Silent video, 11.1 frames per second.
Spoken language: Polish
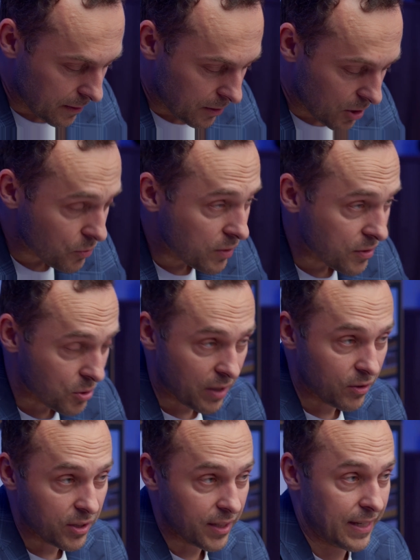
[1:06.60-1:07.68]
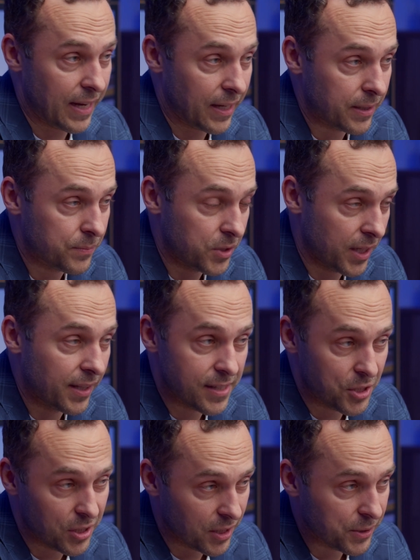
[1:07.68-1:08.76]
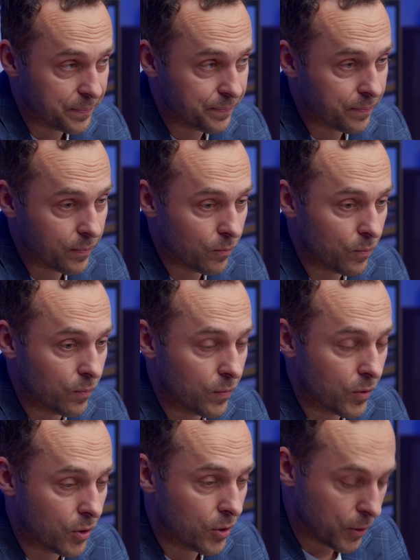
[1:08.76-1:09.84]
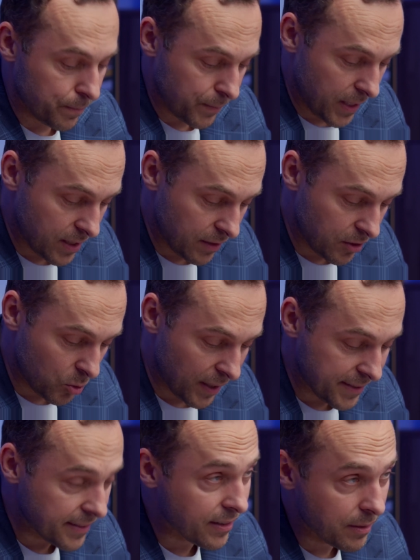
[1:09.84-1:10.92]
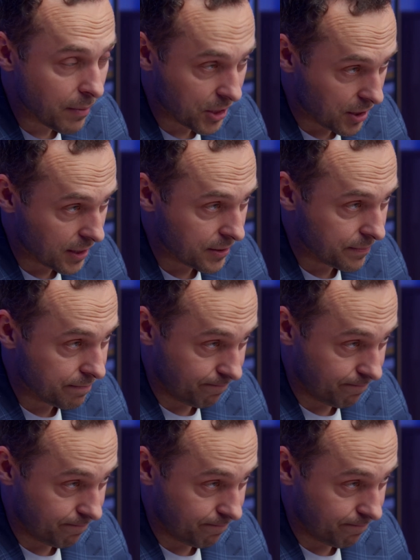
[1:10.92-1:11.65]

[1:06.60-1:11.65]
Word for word: Rozwój inwestora wygląda tak, że kiedy zaczynasz, to jesteś w sytuacji, kiedy masz czas.